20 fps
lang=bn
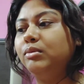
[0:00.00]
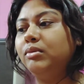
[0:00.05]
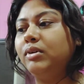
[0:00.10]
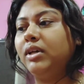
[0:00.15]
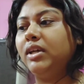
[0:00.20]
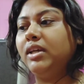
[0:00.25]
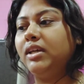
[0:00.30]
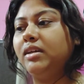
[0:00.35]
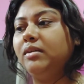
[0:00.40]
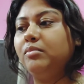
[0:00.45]

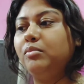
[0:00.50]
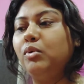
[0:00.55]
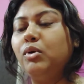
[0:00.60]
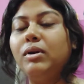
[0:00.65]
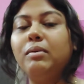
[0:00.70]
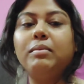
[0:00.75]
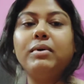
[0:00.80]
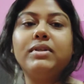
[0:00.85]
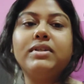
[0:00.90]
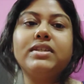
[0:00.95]
ওই
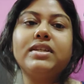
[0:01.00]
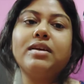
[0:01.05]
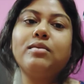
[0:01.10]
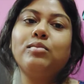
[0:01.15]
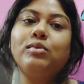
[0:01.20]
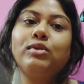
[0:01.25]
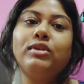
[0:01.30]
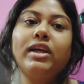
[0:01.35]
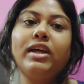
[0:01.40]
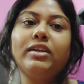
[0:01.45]
পৌনে পাঁচটার
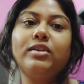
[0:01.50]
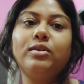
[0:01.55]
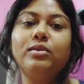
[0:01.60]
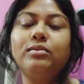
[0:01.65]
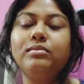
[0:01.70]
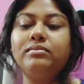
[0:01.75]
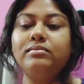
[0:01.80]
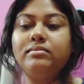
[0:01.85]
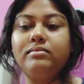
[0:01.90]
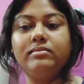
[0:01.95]
মধ্যে একদম
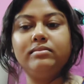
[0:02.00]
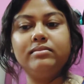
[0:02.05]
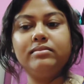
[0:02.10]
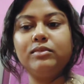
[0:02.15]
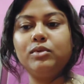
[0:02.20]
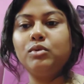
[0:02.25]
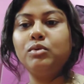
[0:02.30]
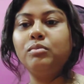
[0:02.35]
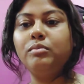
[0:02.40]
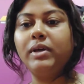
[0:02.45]

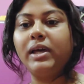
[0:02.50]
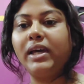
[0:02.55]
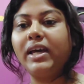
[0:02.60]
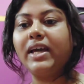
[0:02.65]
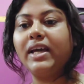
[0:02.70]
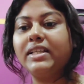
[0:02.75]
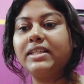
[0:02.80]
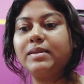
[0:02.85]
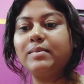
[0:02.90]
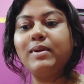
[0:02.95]
ঘুম ভেঙে
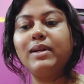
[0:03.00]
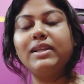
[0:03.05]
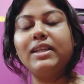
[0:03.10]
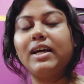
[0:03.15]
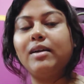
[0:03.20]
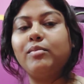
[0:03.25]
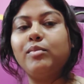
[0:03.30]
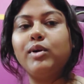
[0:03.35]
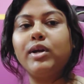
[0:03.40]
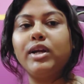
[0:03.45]
গেছে মানে
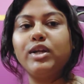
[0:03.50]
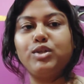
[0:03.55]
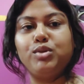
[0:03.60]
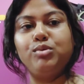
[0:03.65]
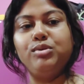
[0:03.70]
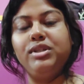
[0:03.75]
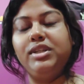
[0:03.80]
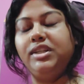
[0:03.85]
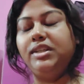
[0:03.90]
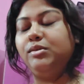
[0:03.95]
তারপরে আর
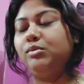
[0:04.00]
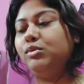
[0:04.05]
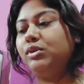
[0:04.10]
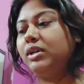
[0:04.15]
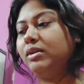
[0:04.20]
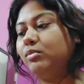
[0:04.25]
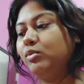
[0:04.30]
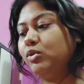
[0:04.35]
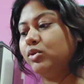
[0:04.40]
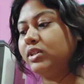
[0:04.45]
শুইনি
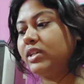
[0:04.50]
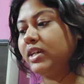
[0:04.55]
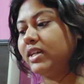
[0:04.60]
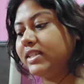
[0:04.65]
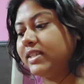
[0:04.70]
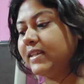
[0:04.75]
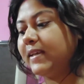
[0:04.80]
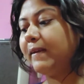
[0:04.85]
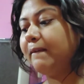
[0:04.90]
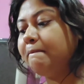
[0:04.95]
উঠে বসে
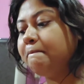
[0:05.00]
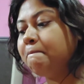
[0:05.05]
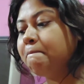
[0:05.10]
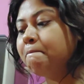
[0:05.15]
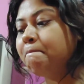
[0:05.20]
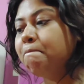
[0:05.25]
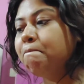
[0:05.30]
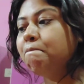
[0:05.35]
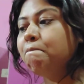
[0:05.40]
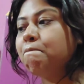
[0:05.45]
আছি
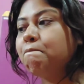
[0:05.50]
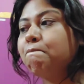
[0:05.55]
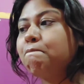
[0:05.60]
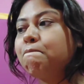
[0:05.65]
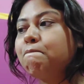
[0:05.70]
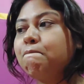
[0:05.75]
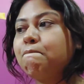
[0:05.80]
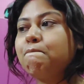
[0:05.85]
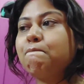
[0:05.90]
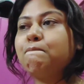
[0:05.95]

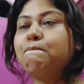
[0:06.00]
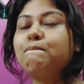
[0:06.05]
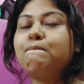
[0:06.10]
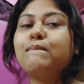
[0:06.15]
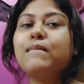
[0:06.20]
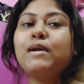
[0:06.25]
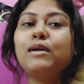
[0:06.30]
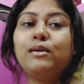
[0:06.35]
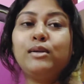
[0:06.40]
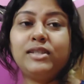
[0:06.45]

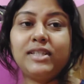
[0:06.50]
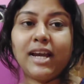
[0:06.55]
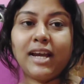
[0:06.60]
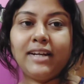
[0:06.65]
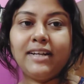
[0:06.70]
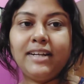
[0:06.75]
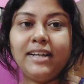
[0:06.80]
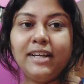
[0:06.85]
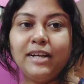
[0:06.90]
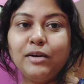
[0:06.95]
একটু
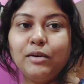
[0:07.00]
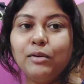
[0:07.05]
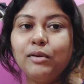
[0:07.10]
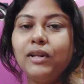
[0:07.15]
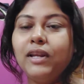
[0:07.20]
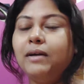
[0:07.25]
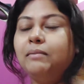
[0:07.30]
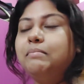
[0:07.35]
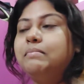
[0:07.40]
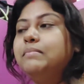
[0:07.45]
চ্যান্টিং
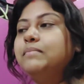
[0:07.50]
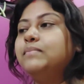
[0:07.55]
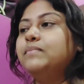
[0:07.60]
করলাম